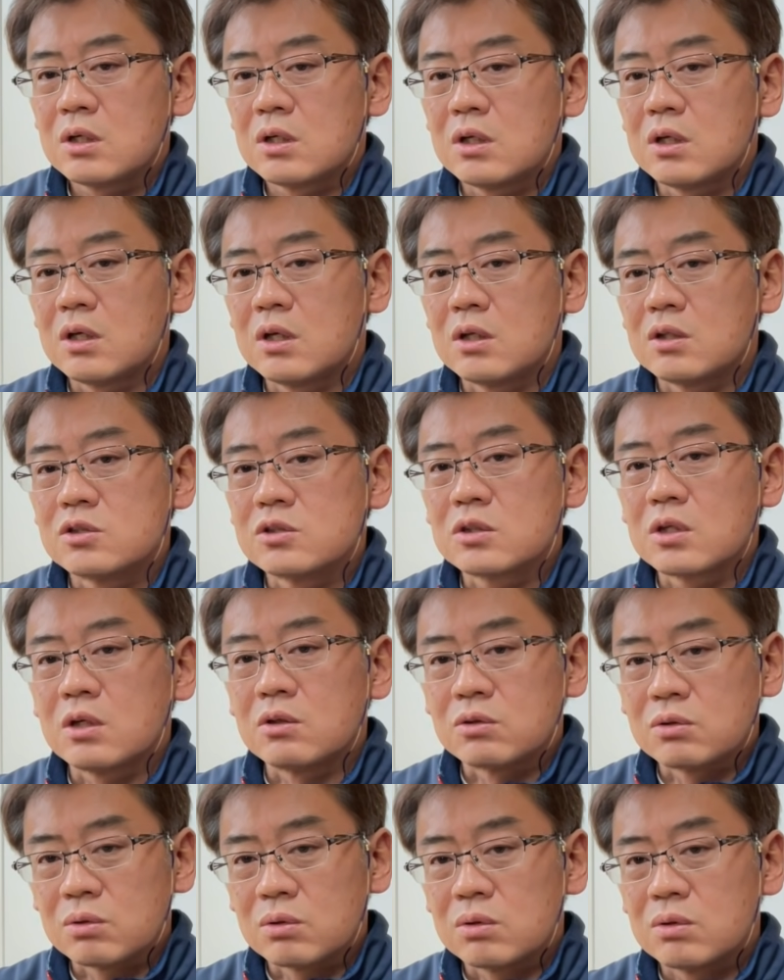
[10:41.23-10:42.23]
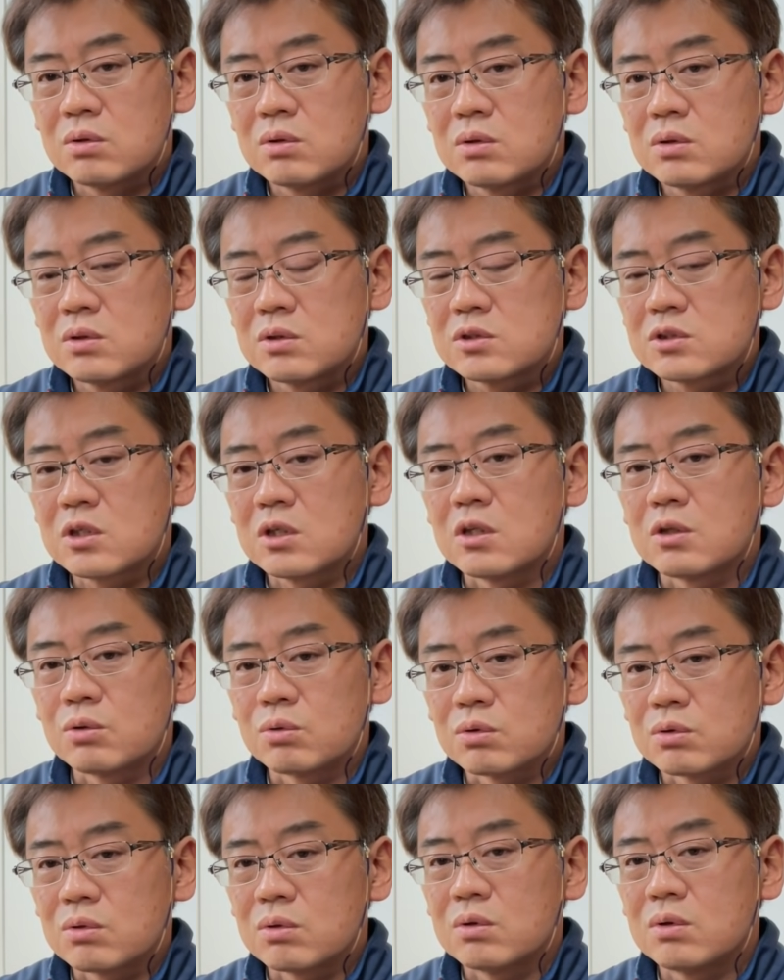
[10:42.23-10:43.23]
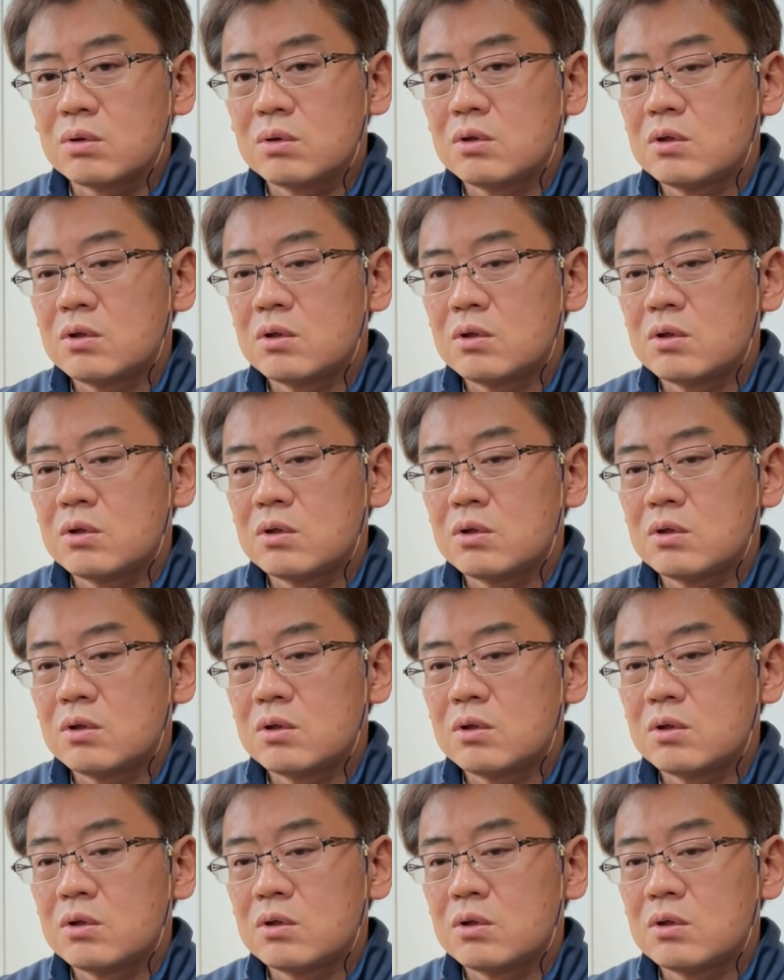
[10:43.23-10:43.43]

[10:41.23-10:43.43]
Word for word: えー、つけるとつけて撮ると